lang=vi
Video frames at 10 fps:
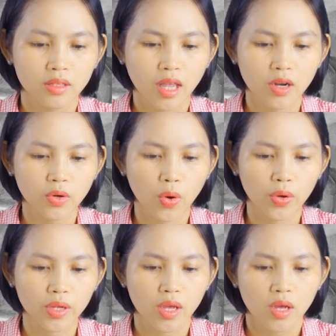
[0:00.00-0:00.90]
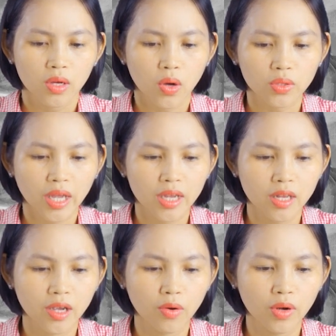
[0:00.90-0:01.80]
thế rồi con thấy
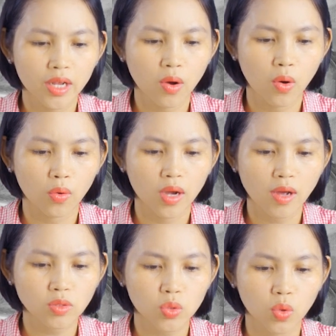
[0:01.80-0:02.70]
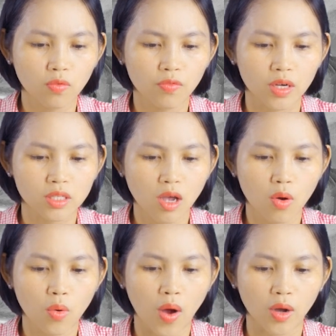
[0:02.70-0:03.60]
nhiều linh hồn lao xuống vực
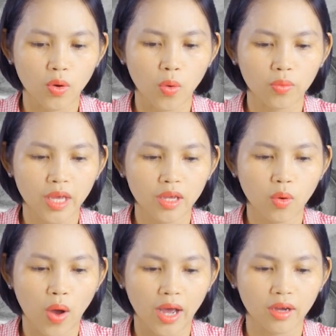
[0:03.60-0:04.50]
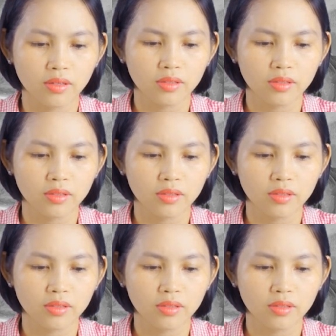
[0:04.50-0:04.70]
sâu hỏa ngục kinh hoàng.